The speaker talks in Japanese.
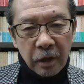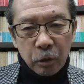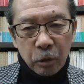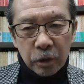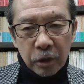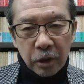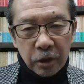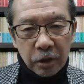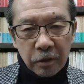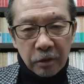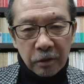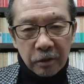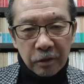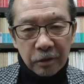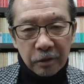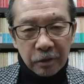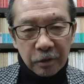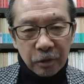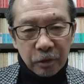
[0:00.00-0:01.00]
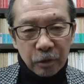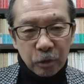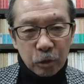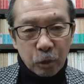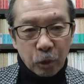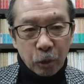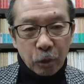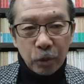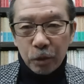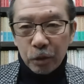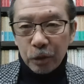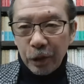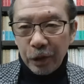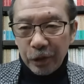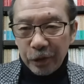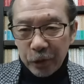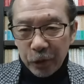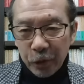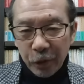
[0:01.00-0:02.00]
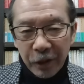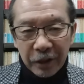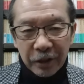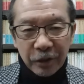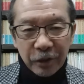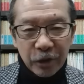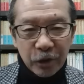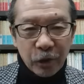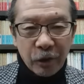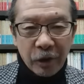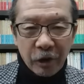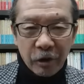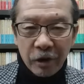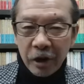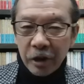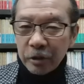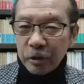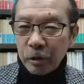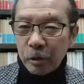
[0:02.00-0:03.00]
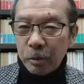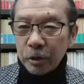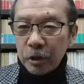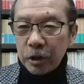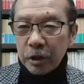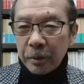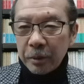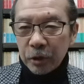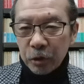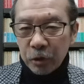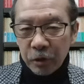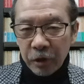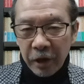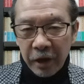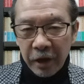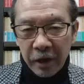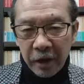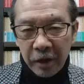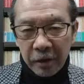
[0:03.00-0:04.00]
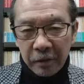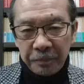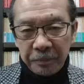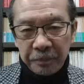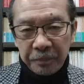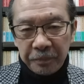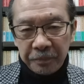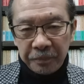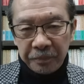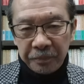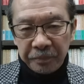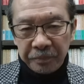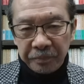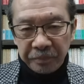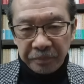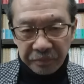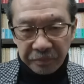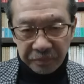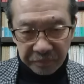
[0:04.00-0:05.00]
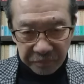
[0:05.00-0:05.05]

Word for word: 小沢さん、どういう人なんで、人なのかなと思っちゃいますよね。うん。